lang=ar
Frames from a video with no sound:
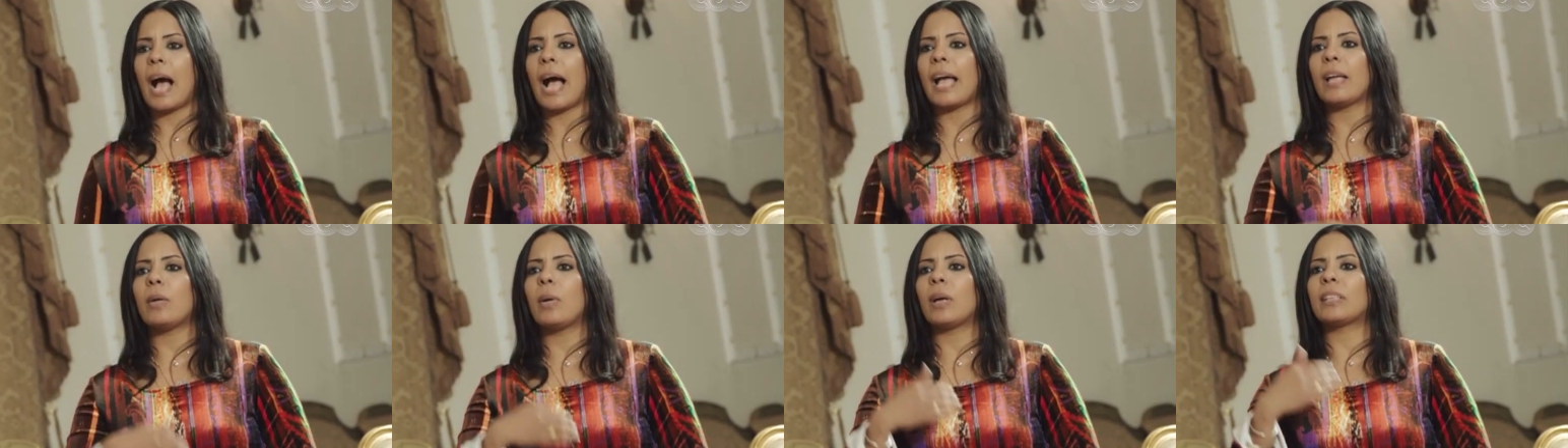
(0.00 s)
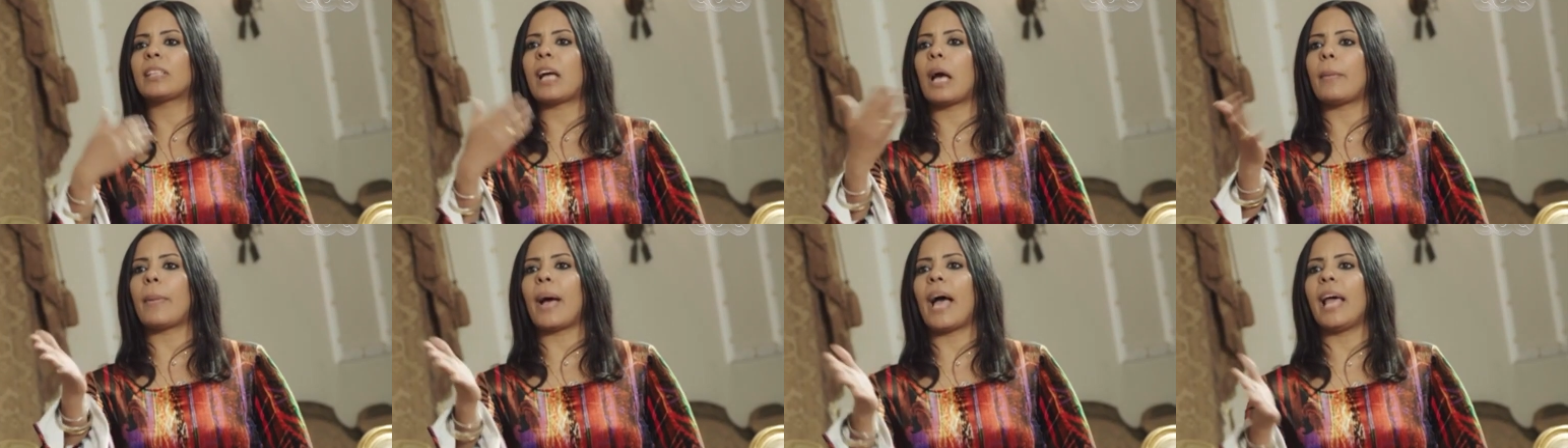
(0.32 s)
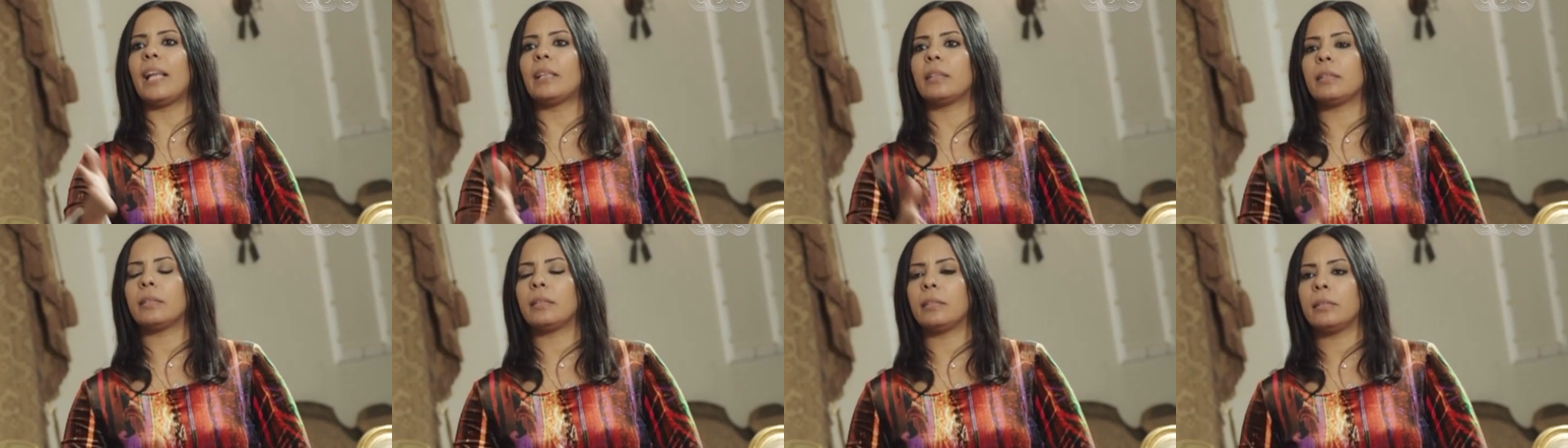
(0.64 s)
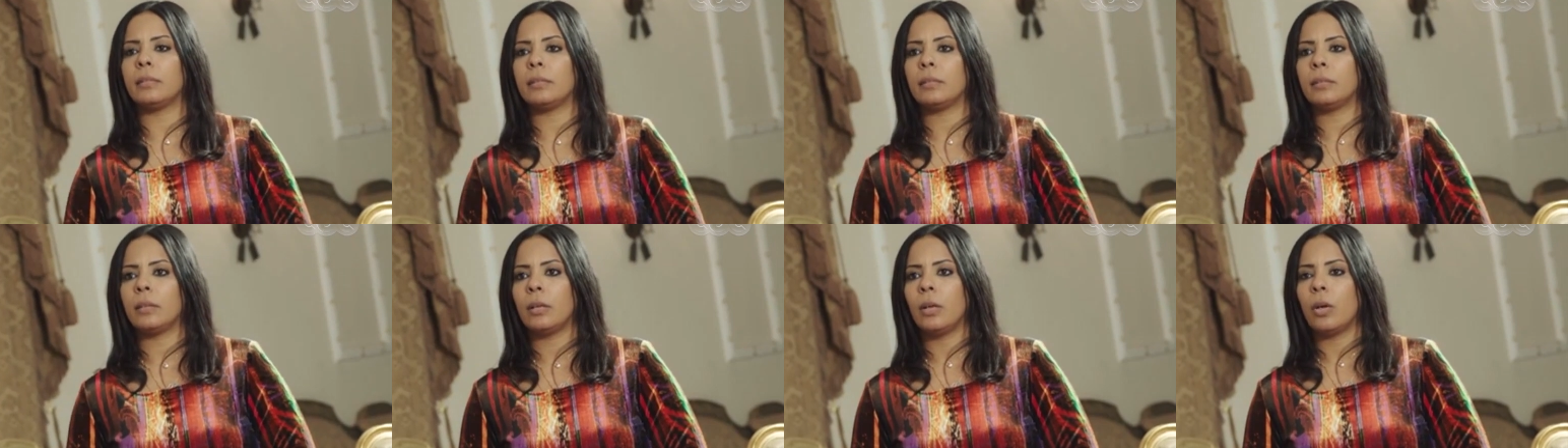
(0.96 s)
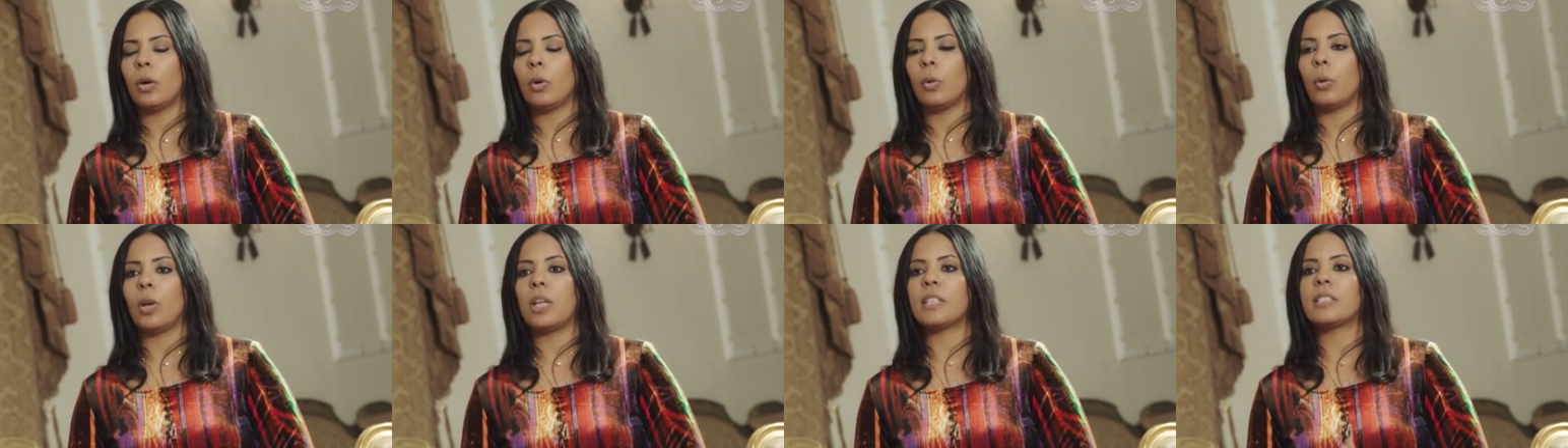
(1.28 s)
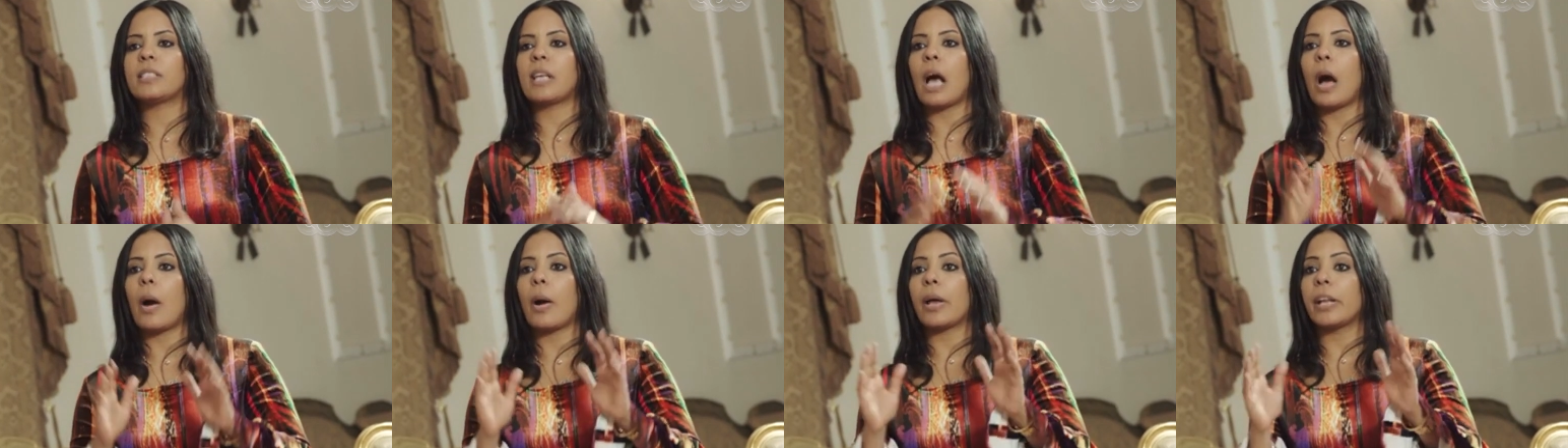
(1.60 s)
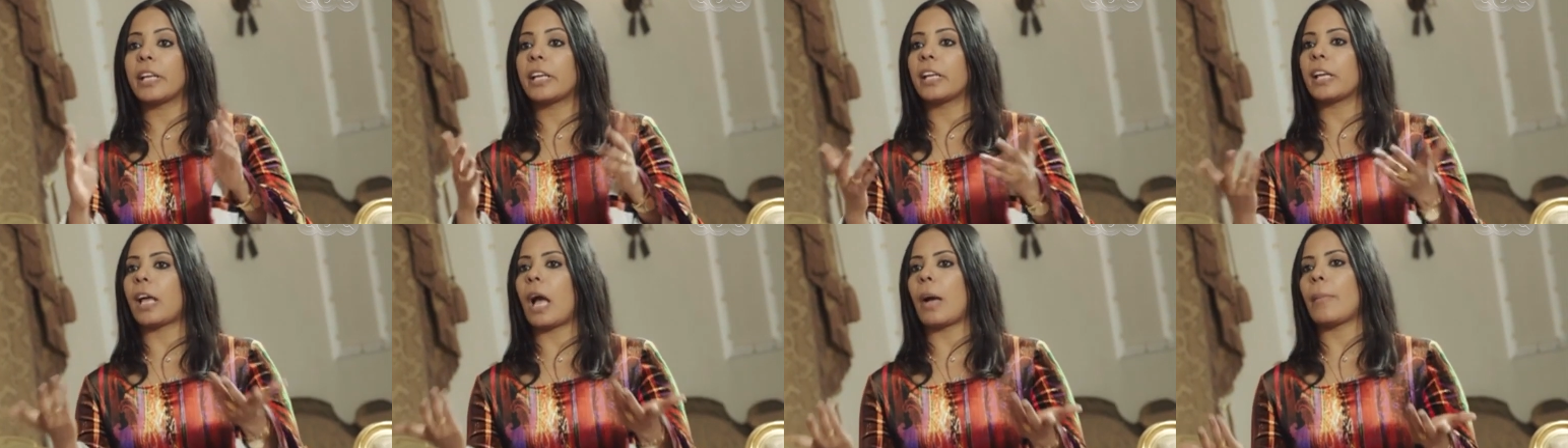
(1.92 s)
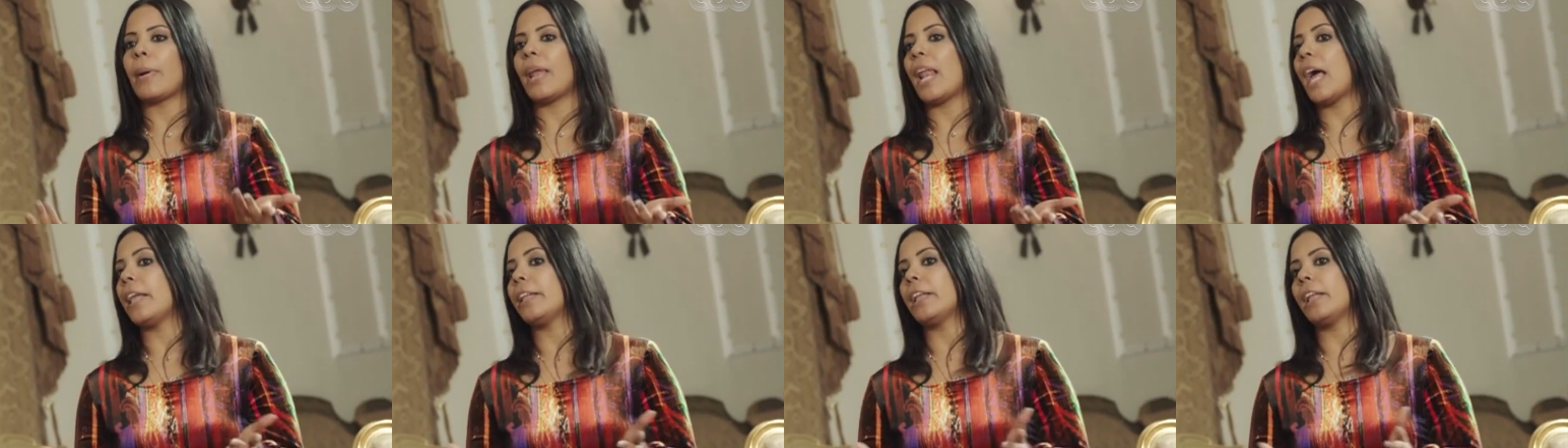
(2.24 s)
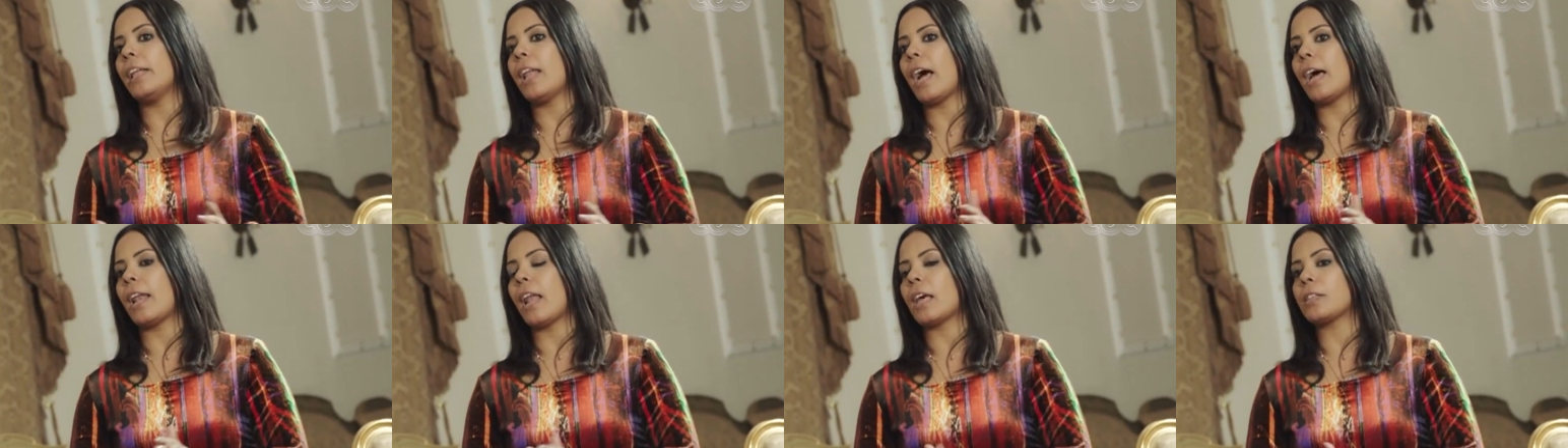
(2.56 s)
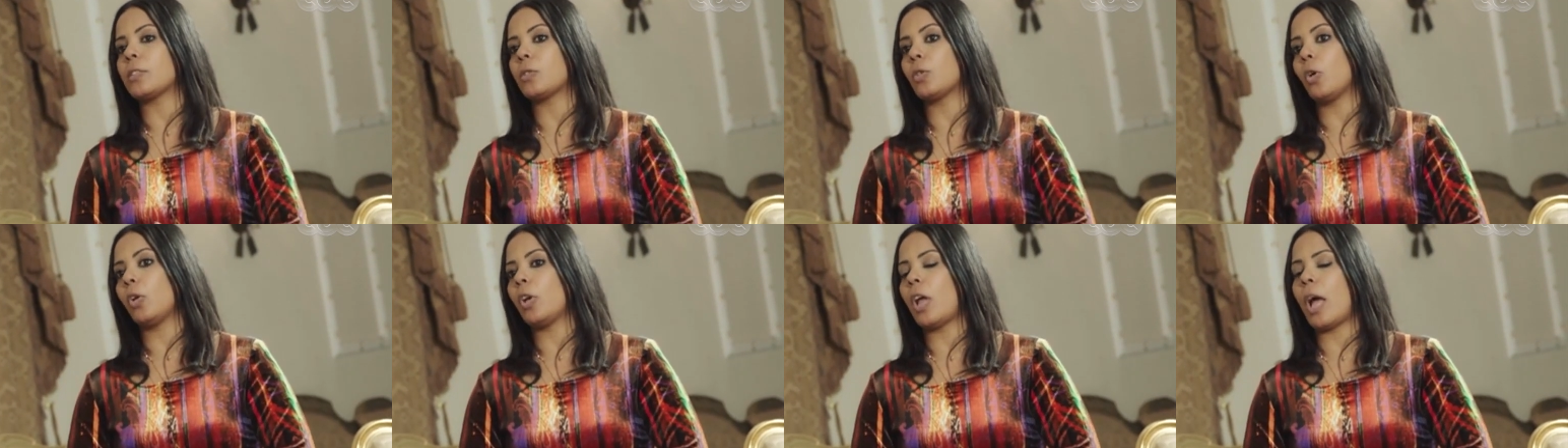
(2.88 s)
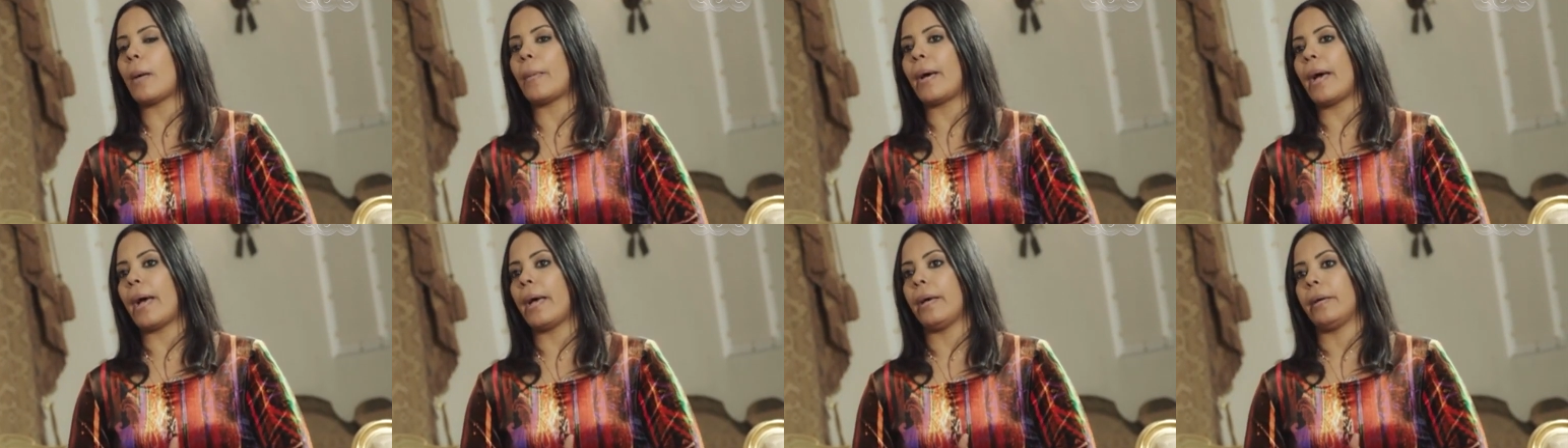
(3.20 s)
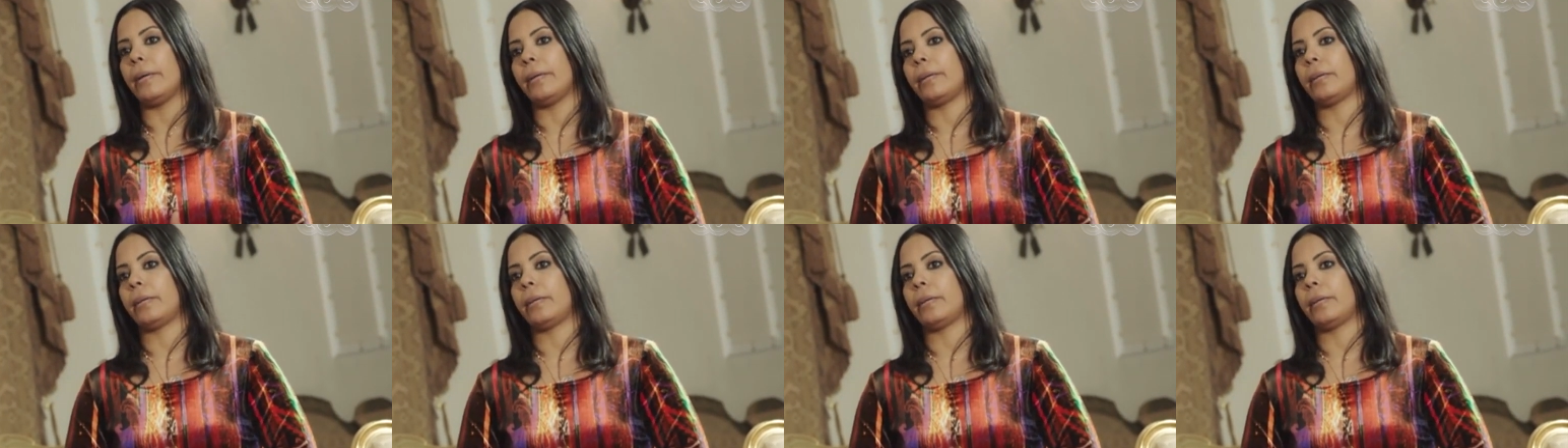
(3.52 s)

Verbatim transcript: ايوه اتخبلت ولسه حواريك الخبلان اللي على اصوله يا ماهر